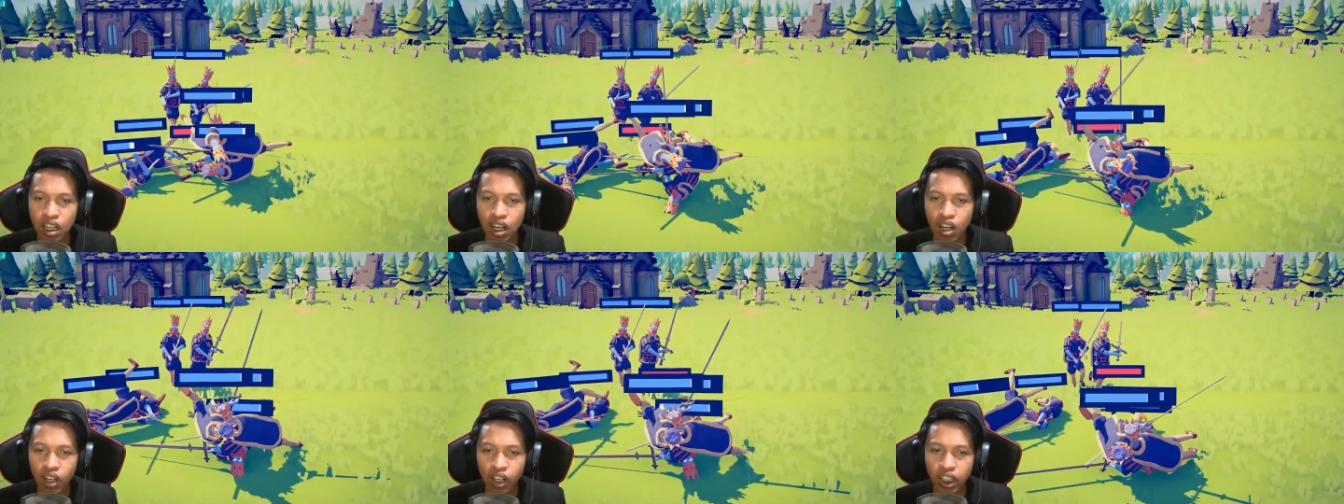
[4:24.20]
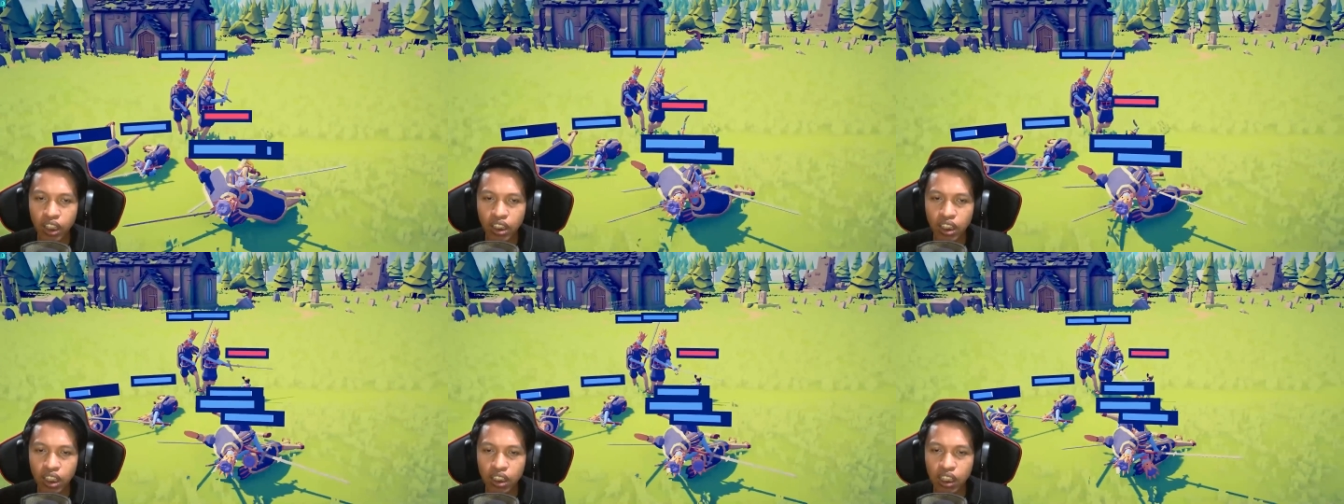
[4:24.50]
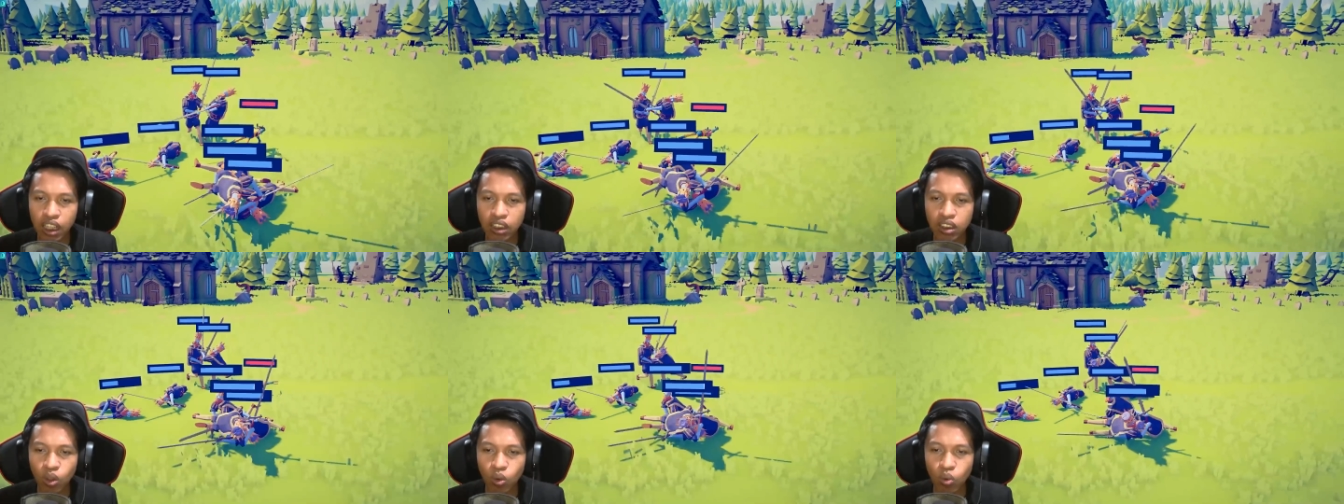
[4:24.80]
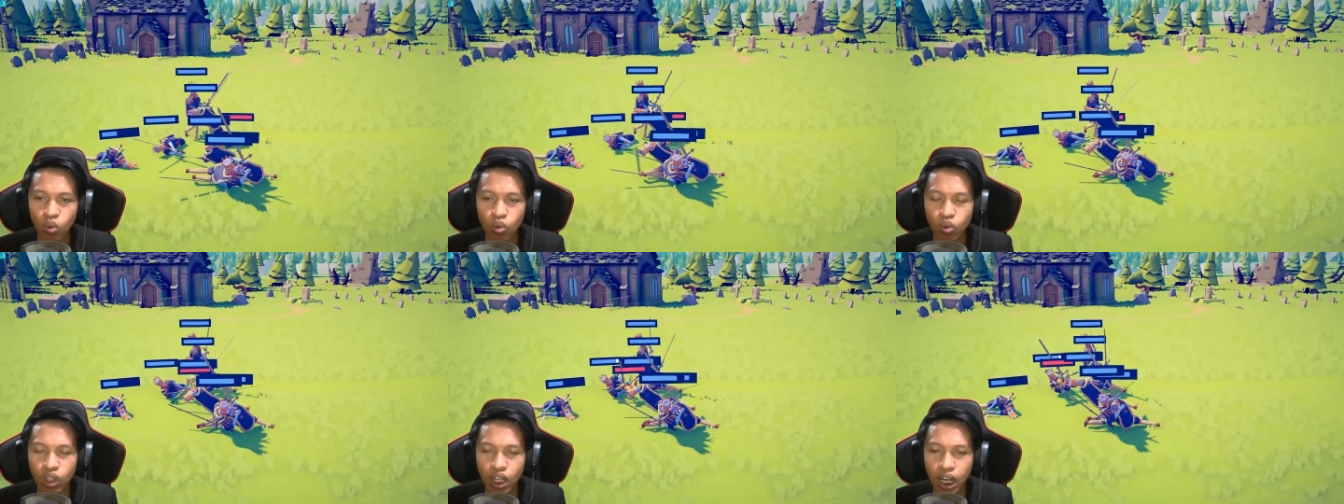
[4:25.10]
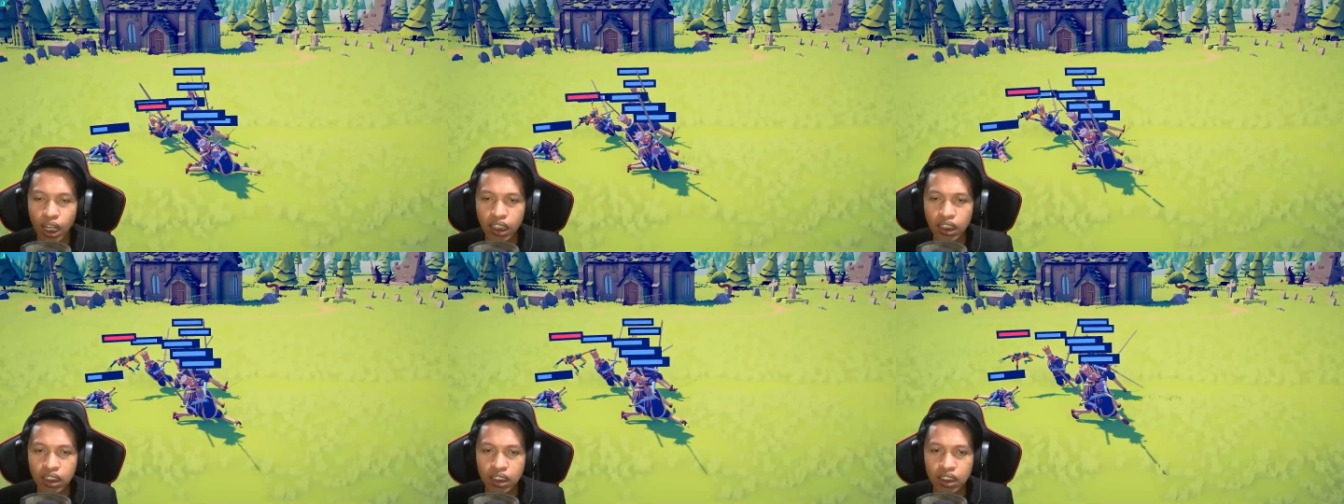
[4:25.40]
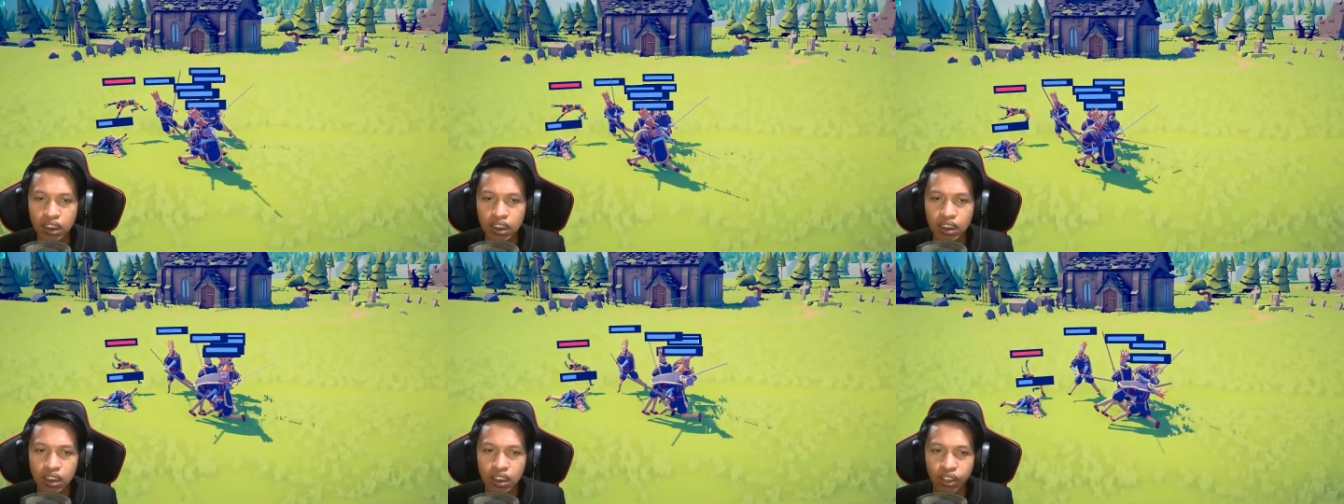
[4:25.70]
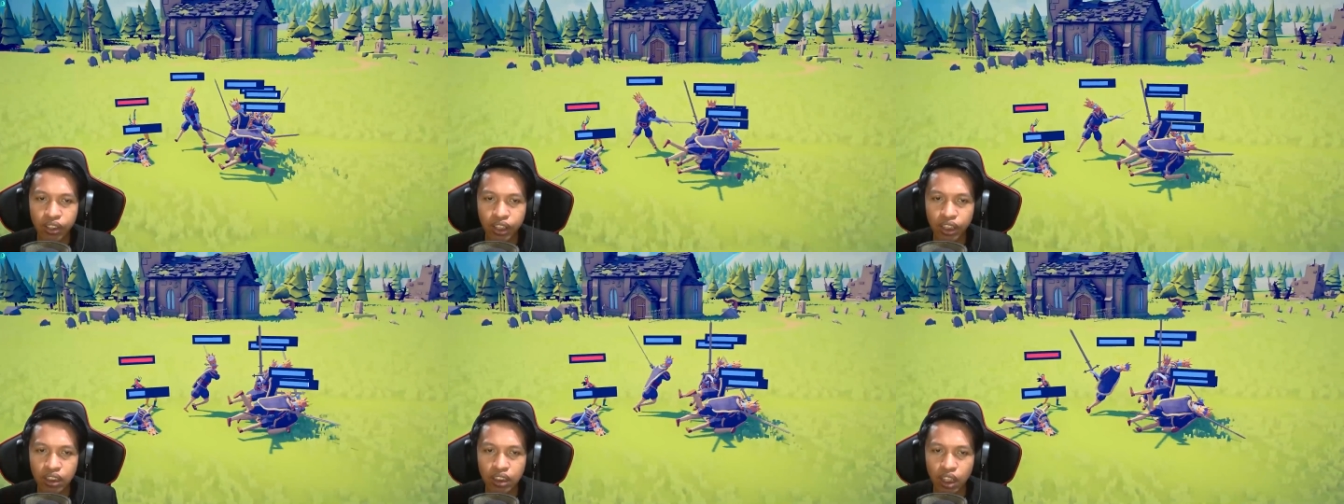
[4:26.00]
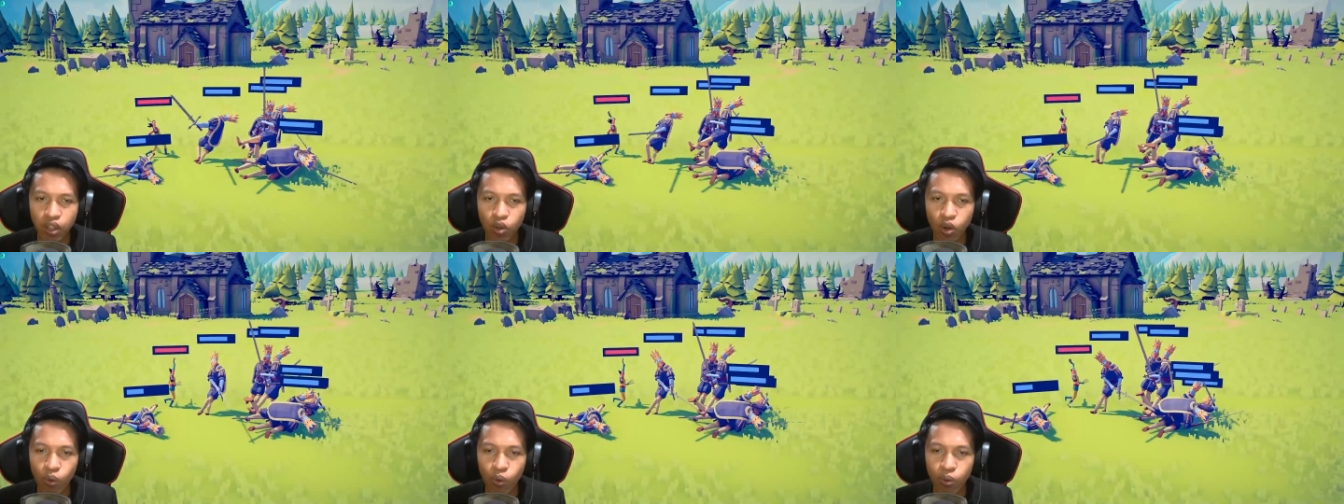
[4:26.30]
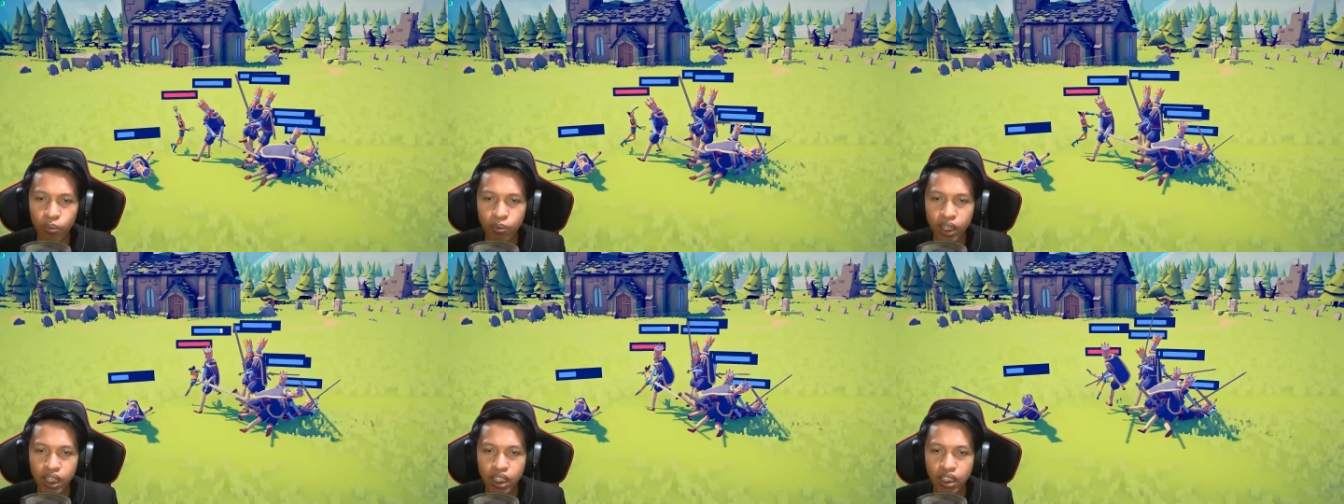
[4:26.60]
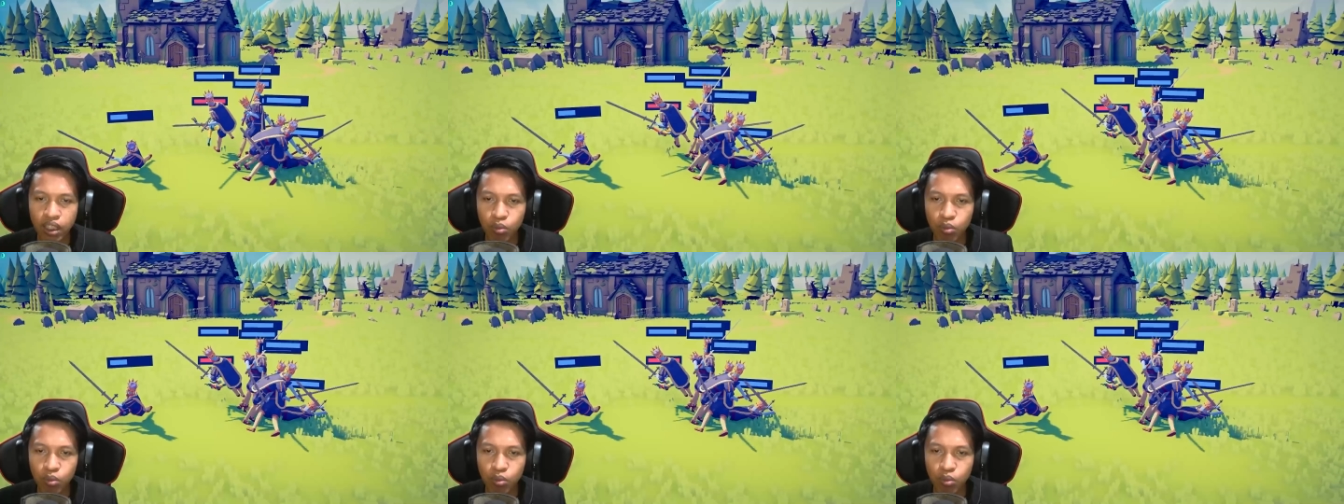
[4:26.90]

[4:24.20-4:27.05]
Oke, okay, tidak terasa. Uh, nice. Nice dual Wolverine.